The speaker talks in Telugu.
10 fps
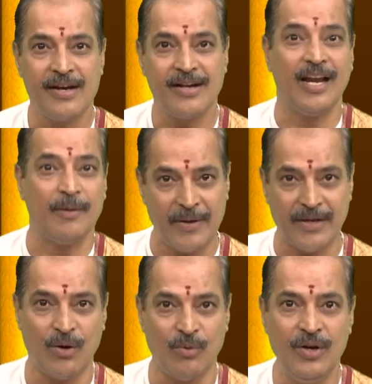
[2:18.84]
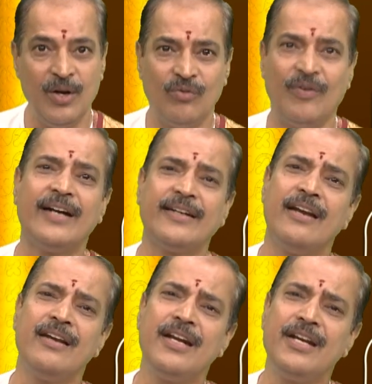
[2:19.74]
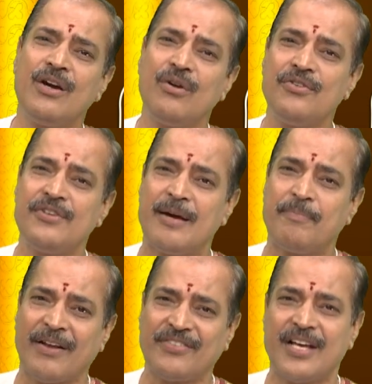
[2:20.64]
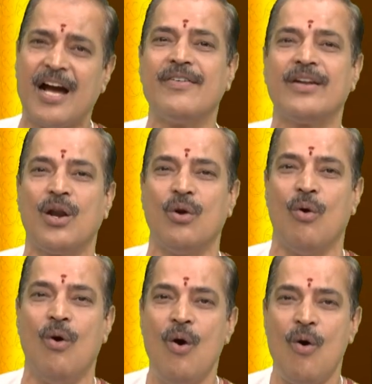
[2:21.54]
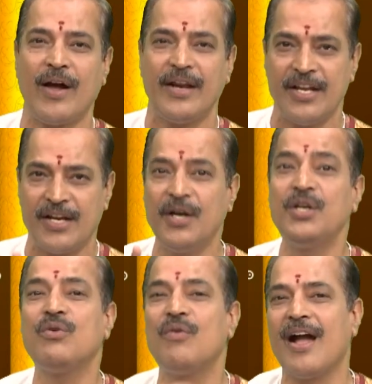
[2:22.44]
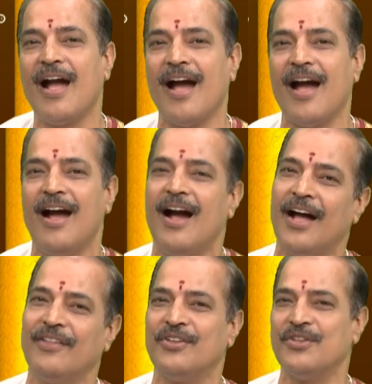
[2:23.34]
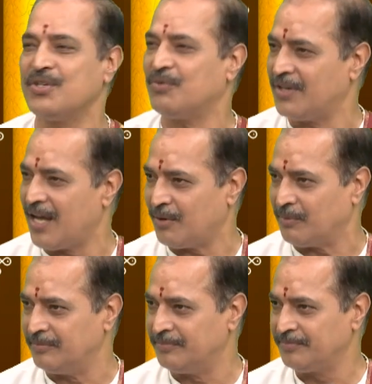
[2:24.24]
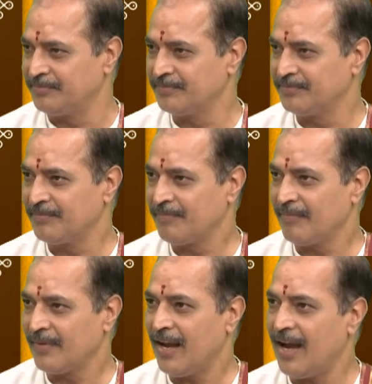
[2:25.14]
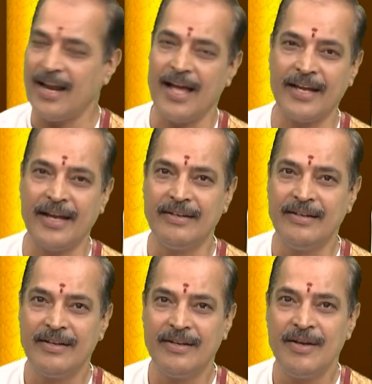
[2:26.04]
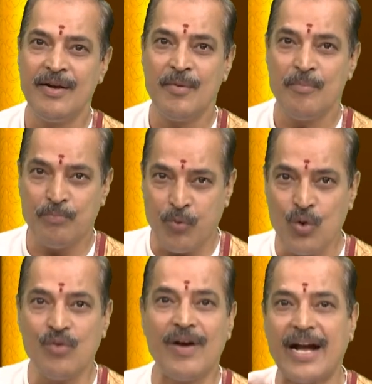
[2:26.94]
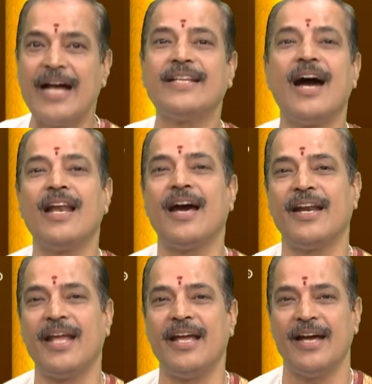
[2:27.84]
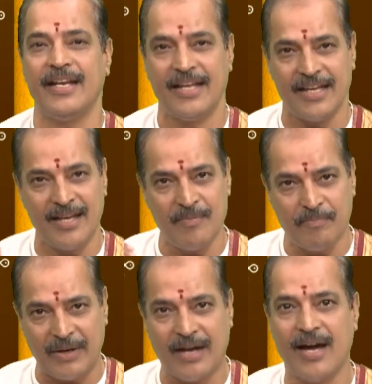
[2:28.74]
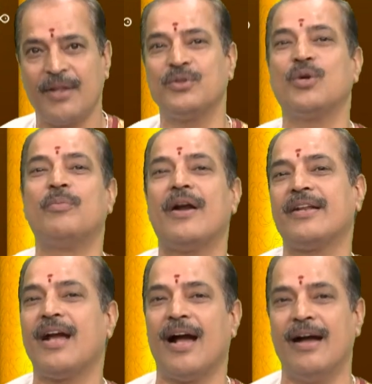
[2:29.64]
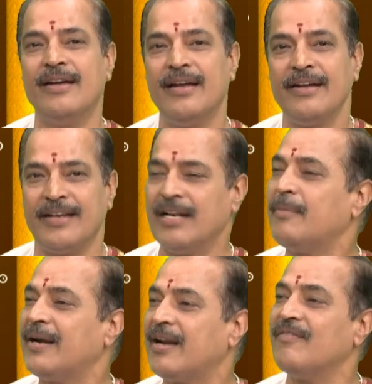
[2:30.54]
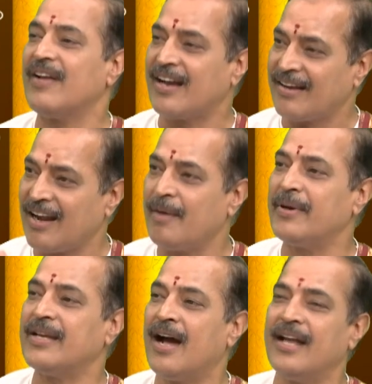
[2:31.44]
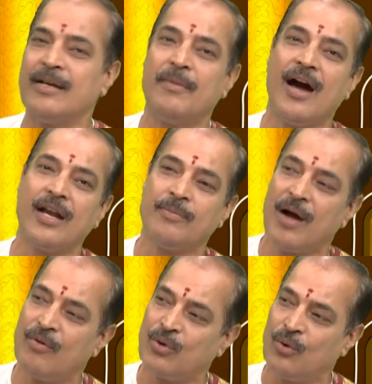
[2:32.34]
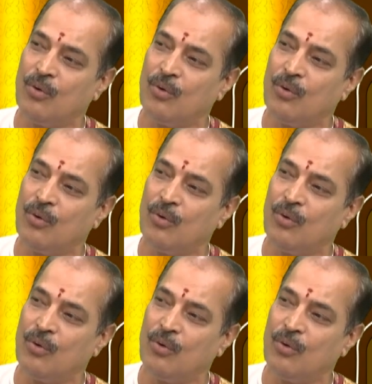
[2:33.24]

కల్పనలు వాటన్నింటి గురించిన ప్రస్తావనలు ఒక నిఘంటువుగా అందించి ఉన్నారు అలాగే పూర్వగాథాలహరి అనే ఈ ప్రకారంతో పాటుగా యనమండ్రం వెంకటరామయ్య అనే మహానుభావుడు